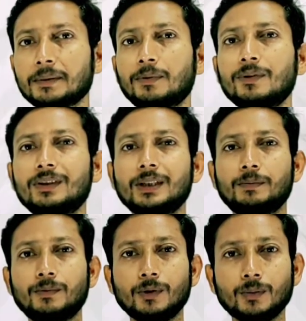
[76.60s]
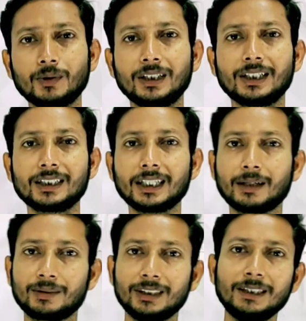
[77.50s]
গেলে এই ফোনটির পুরোপুরি ডিজাইন
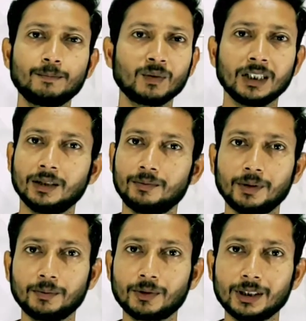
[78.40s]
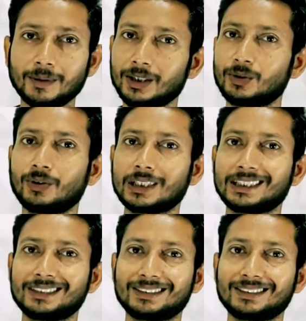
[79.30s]
আমাদের প্রেমে পড়তে বাধ্য করায়